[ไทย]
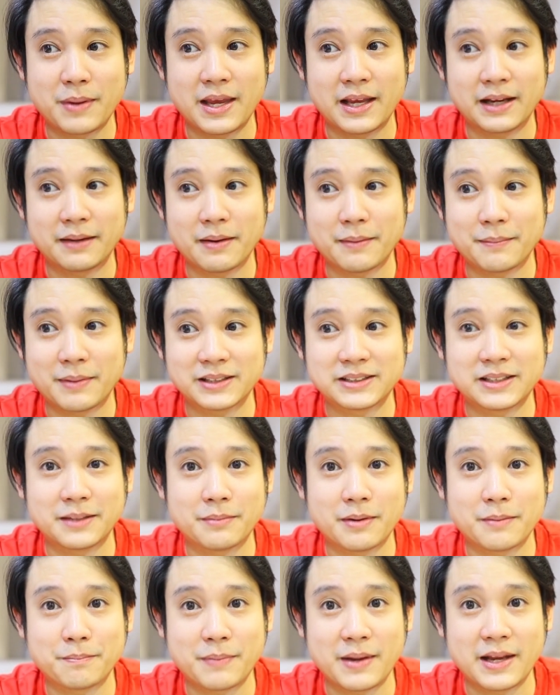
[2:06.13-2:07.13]
ปีกเป็นพลาสติ
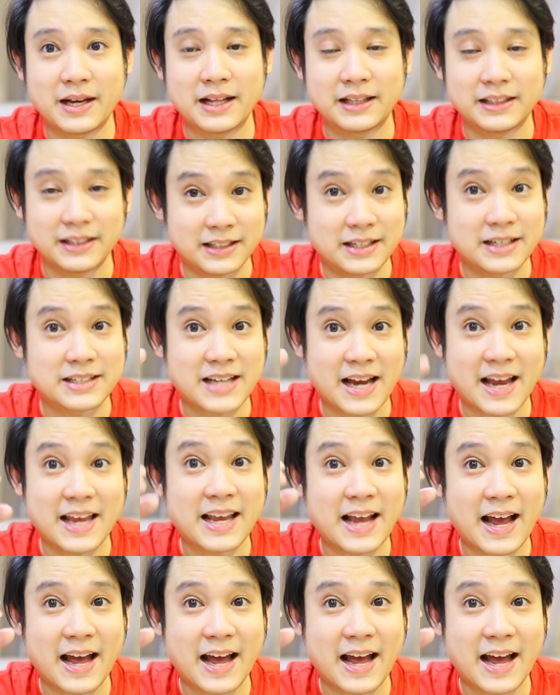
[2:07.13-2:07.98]
กเป็นปีกเนี่ยถึงจะใช้